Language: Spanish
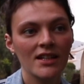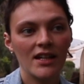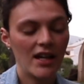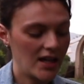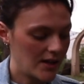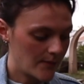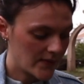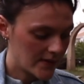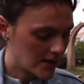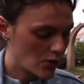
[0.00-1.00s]
Eh,
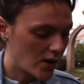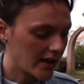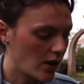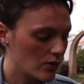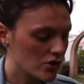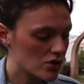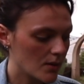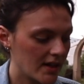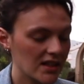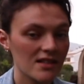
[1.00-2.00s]
guardado unos
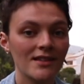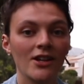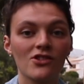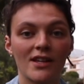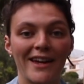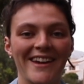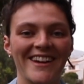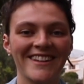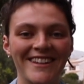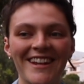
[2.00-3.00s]
tomates de los que
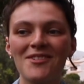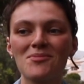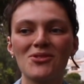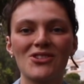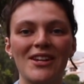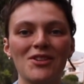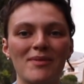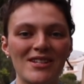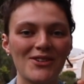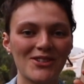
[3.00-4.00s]
teníamos muchos el año
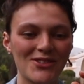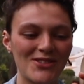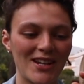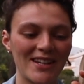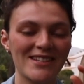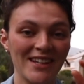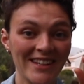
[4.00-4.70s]
pasado, que son cherries